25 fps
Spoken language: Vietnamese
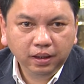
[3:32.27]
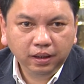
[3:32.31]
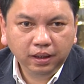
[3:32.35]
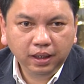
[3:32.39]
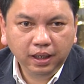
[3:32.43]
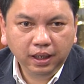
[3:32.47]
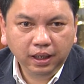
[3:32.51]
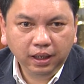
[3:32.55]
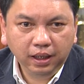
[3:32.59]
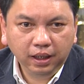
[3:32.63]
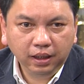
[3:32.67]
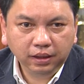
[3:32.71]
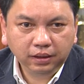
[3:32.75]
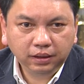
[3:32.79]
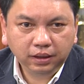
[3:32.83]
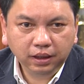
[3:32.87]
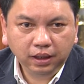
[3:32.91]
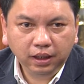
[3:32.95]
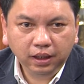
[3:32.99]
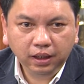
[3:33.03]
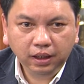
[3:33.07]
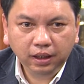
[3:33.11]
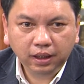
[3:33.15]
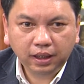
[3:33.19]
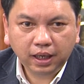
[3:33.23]
để
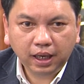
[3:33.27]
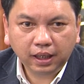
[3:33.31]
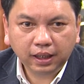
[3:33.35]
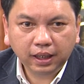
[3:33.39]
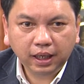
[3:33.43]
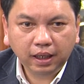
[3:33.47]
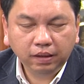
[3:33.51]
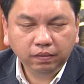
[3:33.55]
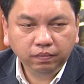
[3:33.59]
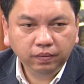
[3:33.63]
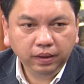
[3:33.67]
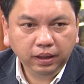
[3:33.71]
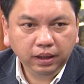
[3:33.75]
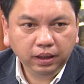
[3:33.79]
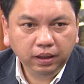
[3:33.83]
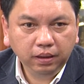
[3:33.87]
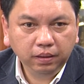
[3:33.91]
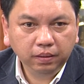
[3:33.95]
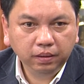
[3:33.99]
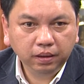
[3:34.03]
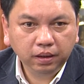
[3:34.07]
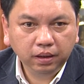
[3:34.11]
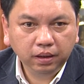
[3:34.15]
xử lý các cái hành vi